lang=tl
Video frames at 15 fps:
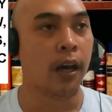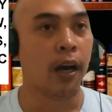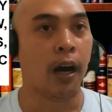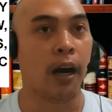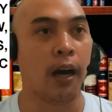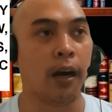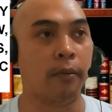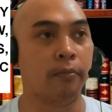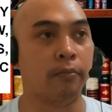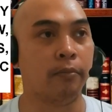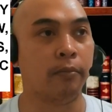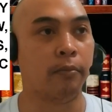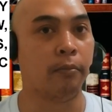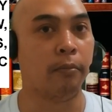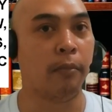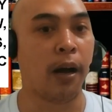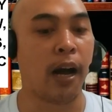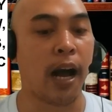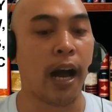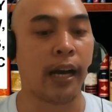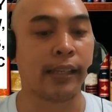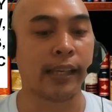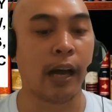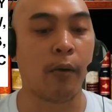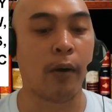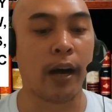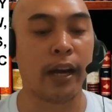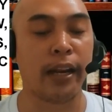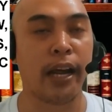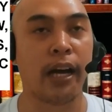um, mangangasawa
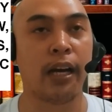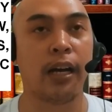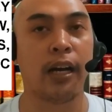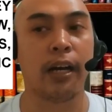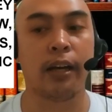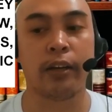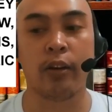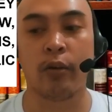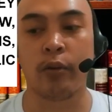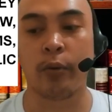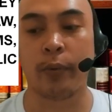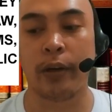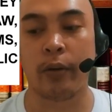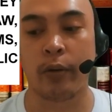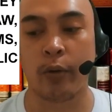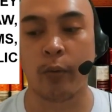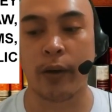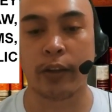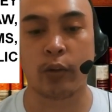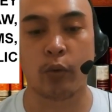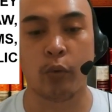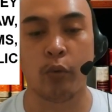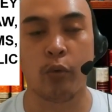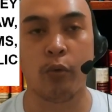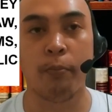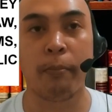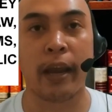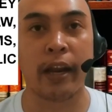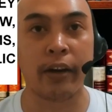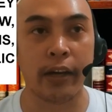ka ng uh, you, you will you want to
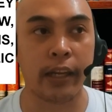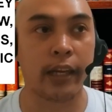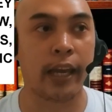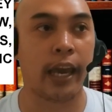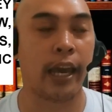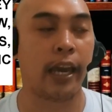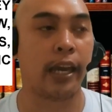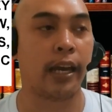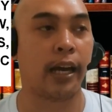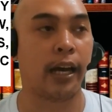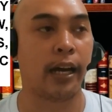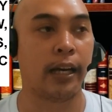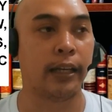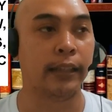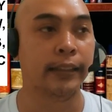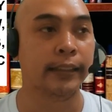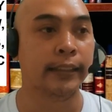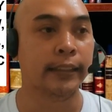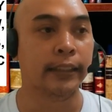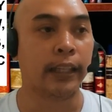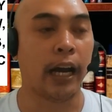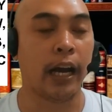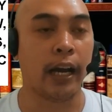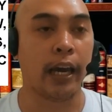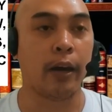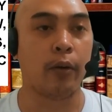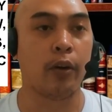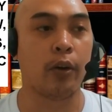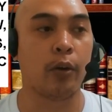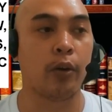marry a, uh, uh, a
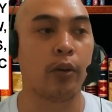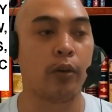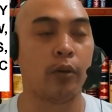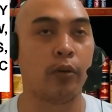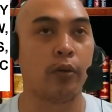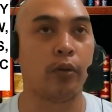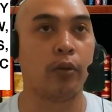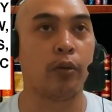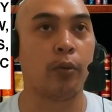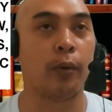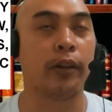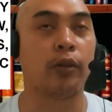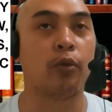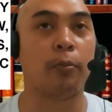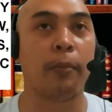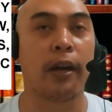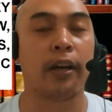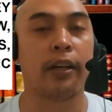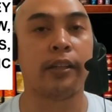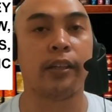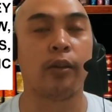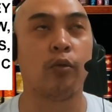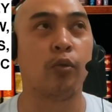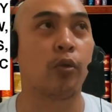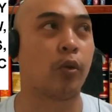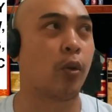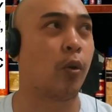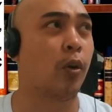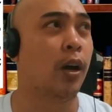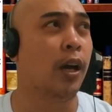you want to marry
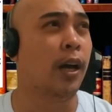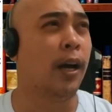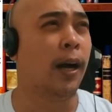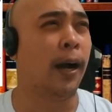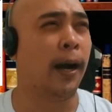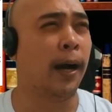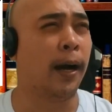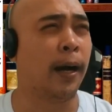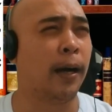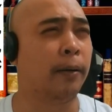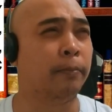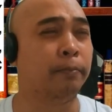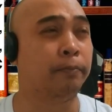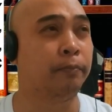siguro um